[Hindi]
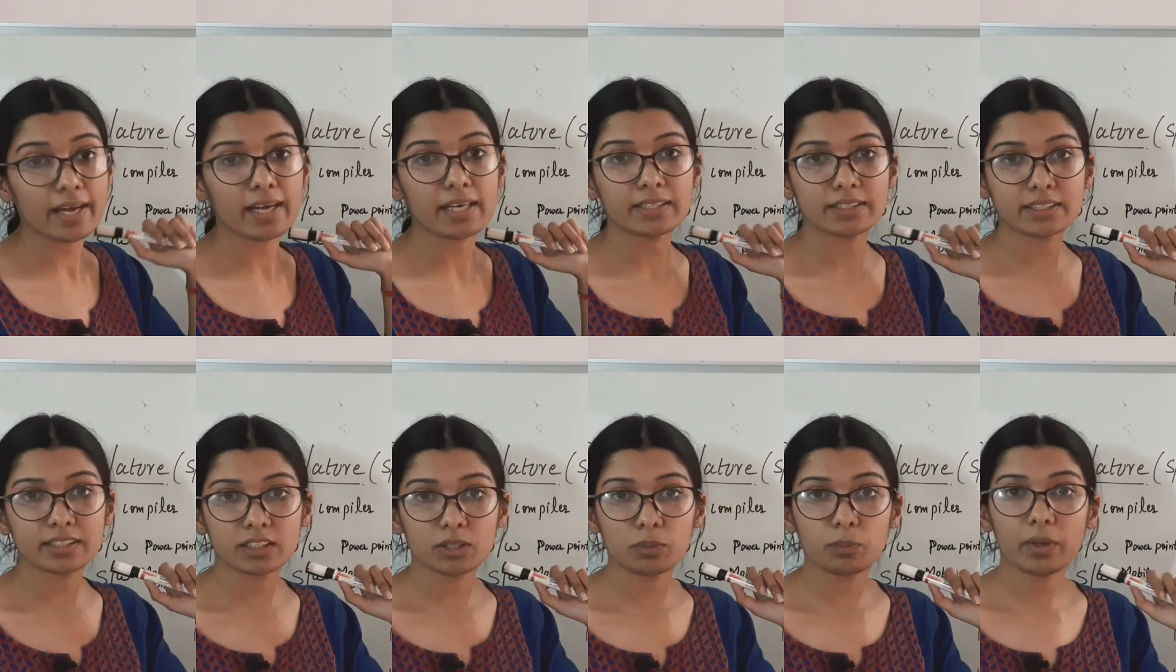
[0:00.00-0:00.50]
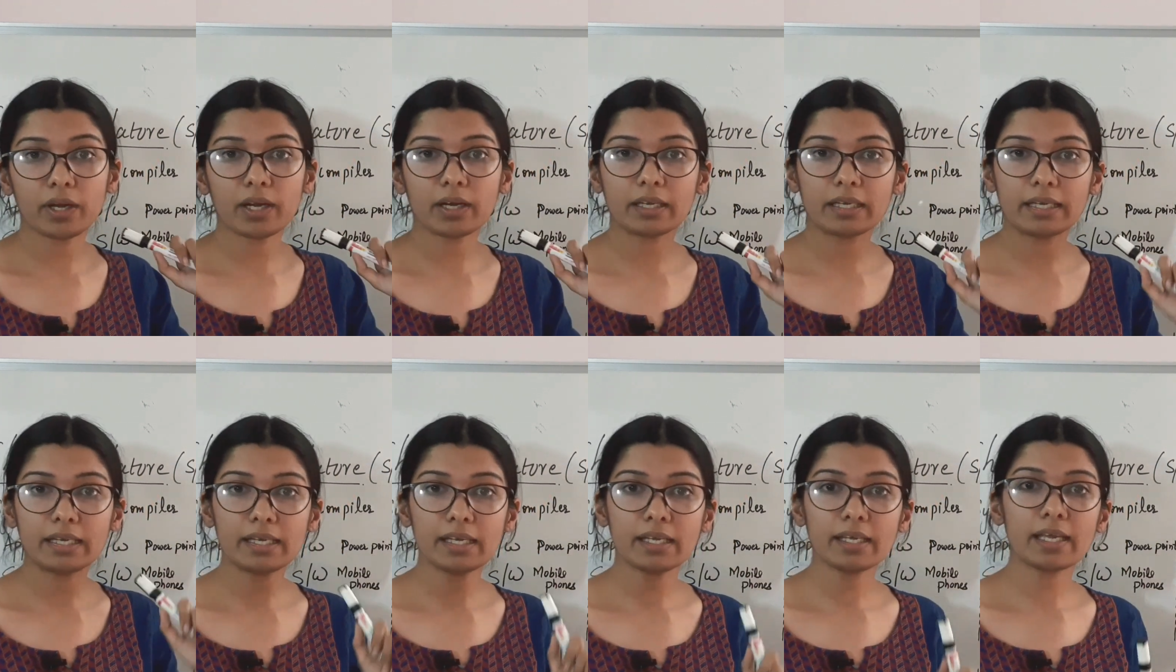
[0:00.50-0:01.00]
है कस्टमर
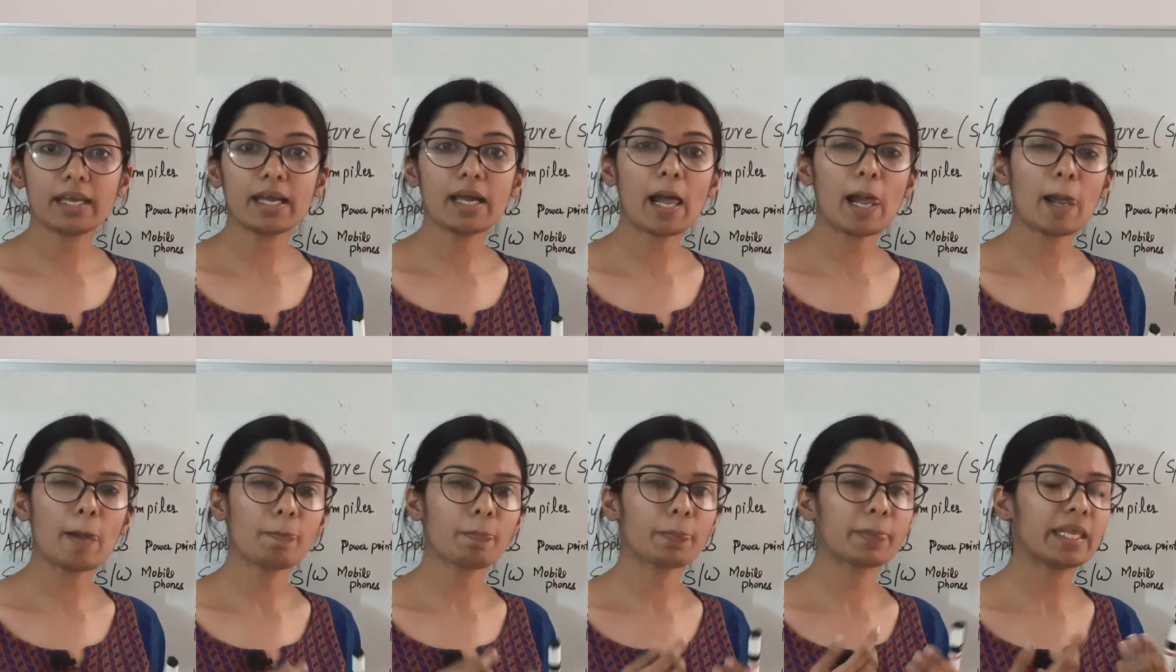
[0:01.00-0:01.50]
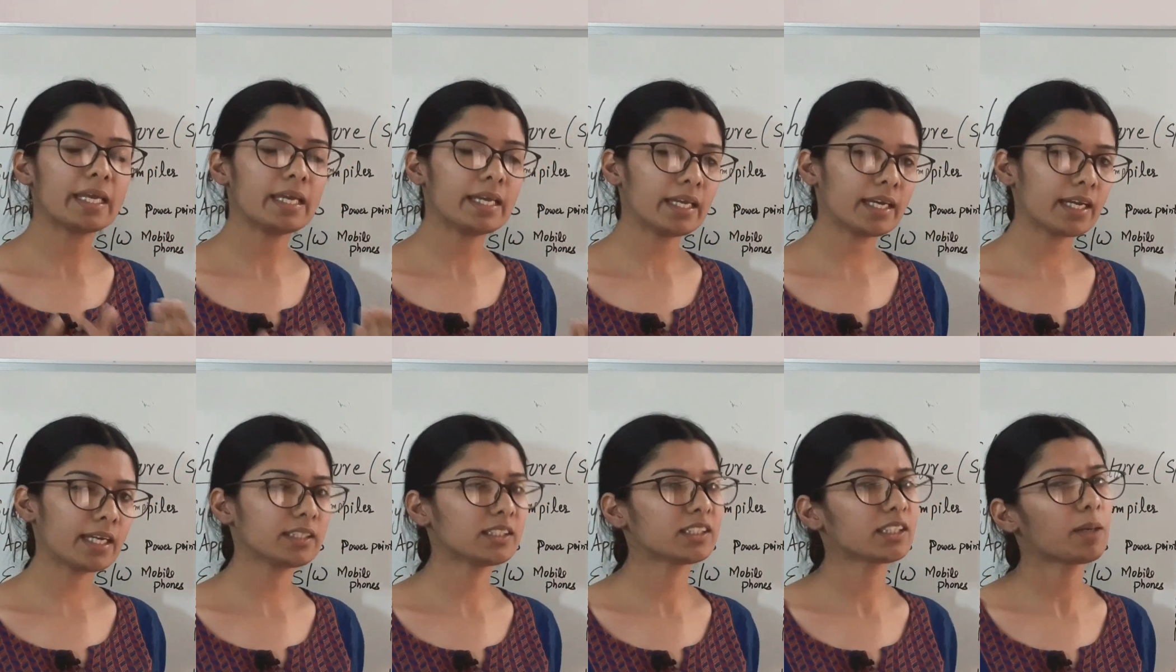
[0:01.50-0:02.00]
की कि हम
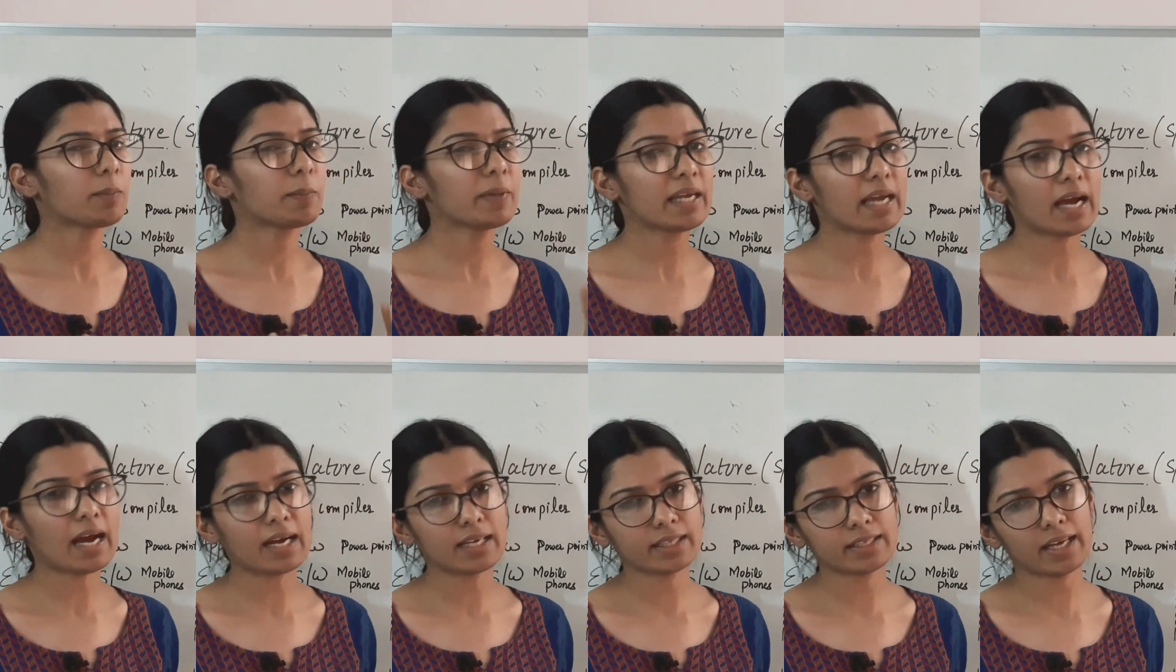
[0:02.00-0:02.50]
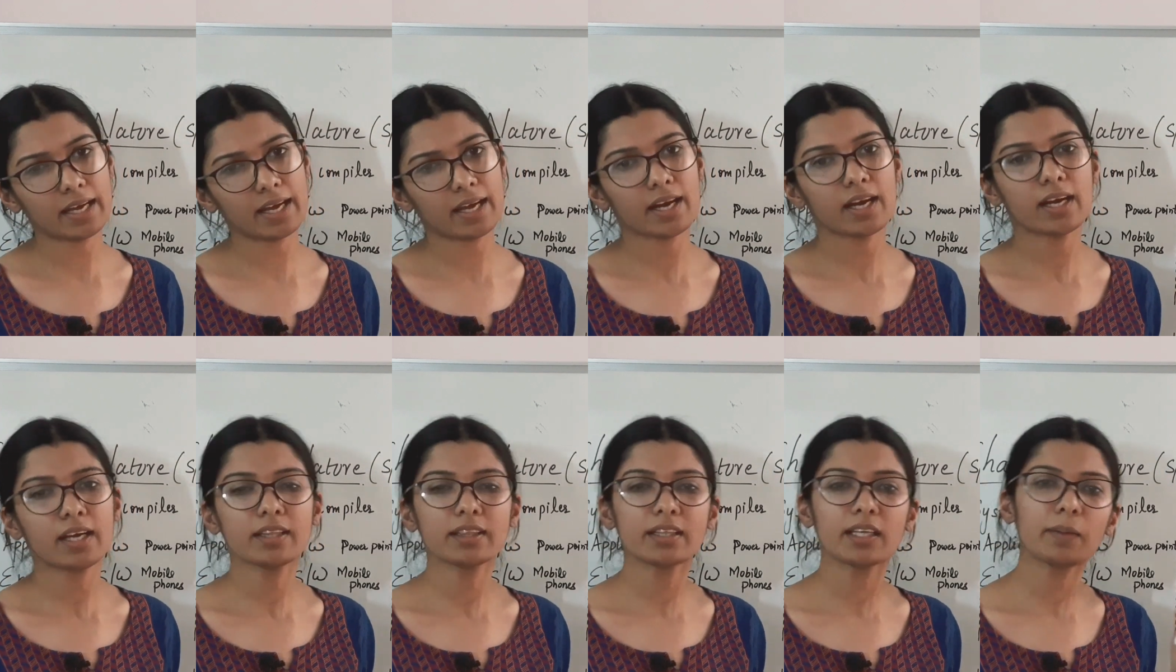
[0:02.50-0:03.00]
धीरे जब याद
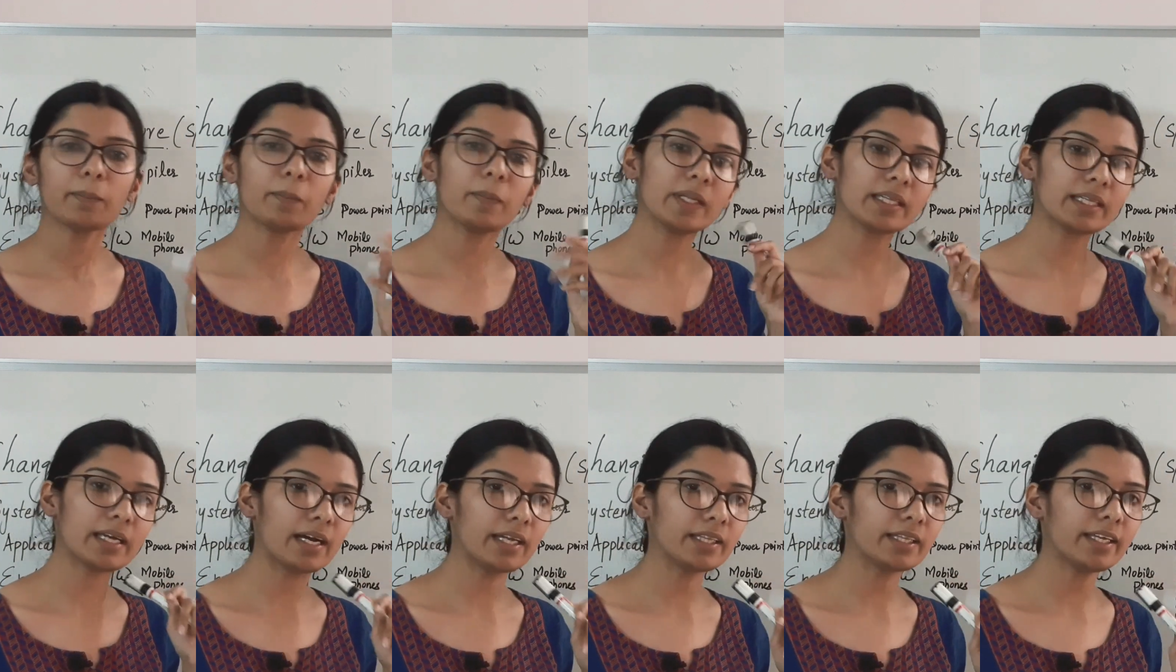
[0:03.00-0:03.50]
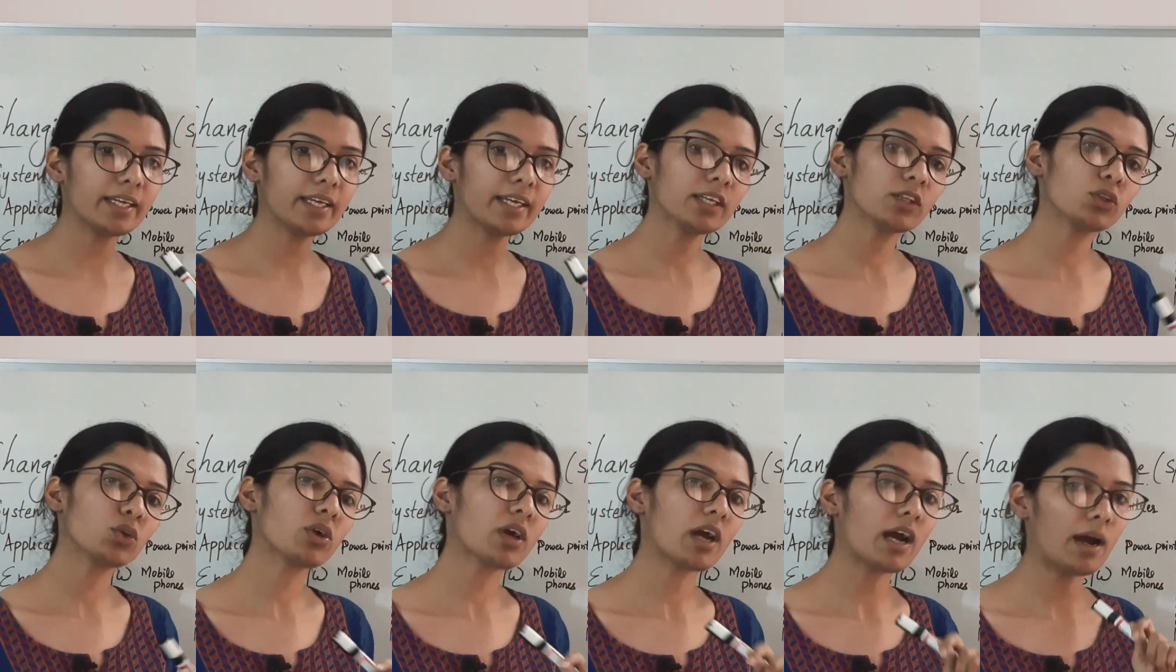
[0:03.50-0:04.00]
आएगा तब बता
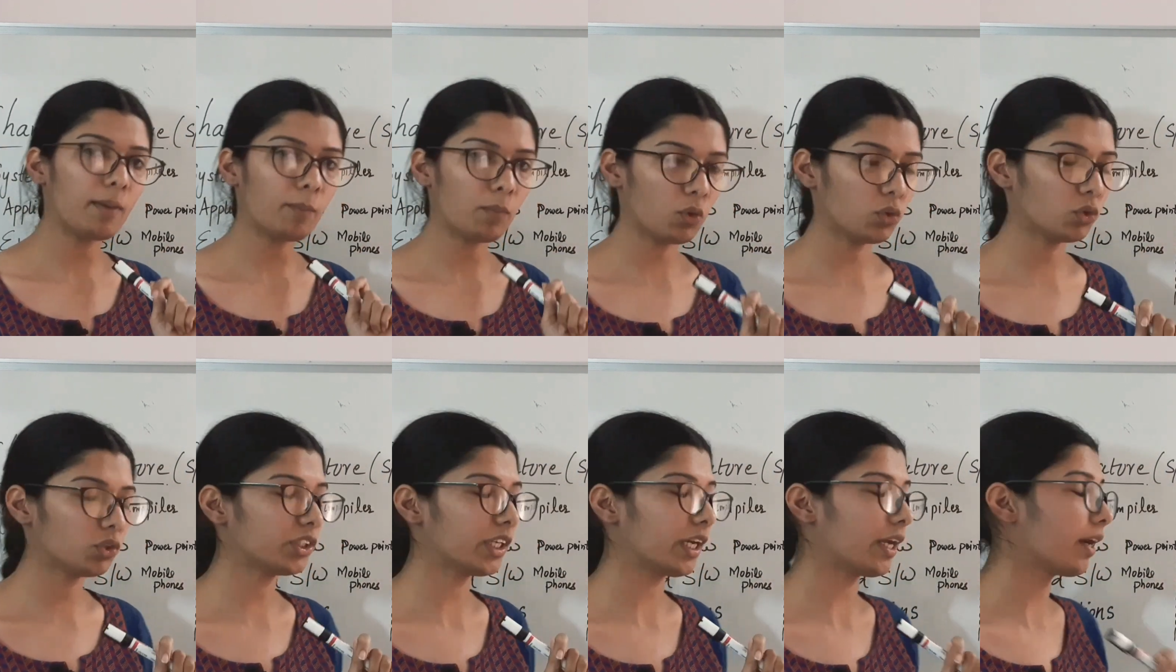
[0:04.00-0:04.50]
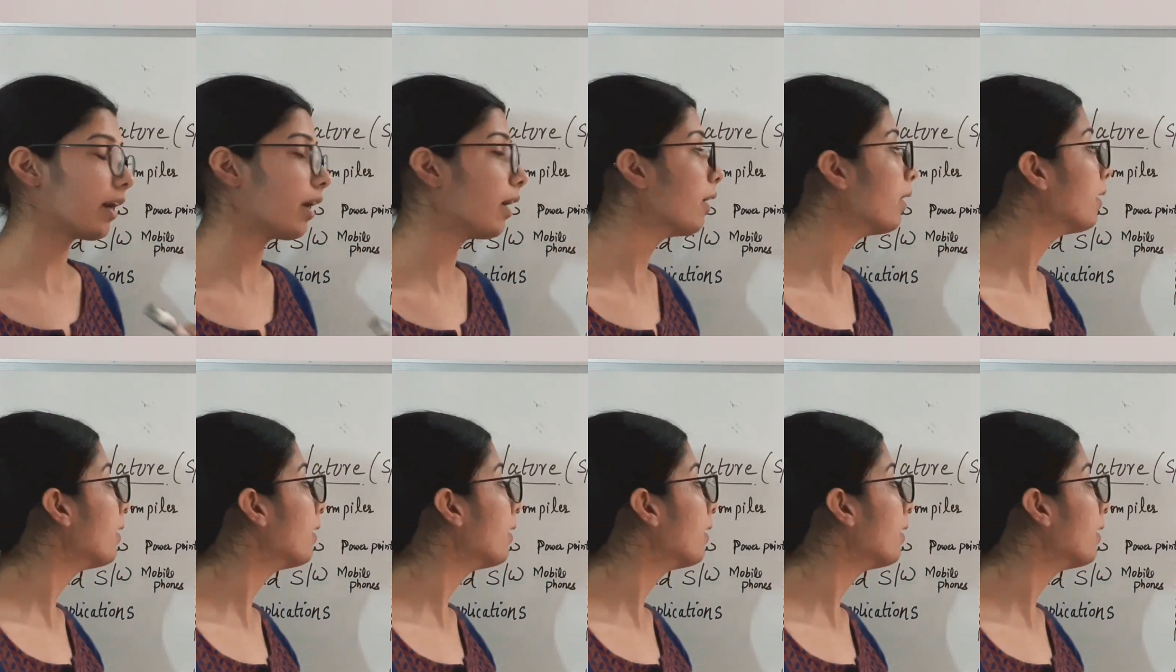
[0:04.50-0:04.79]
देंगे तो काम हो जाएगा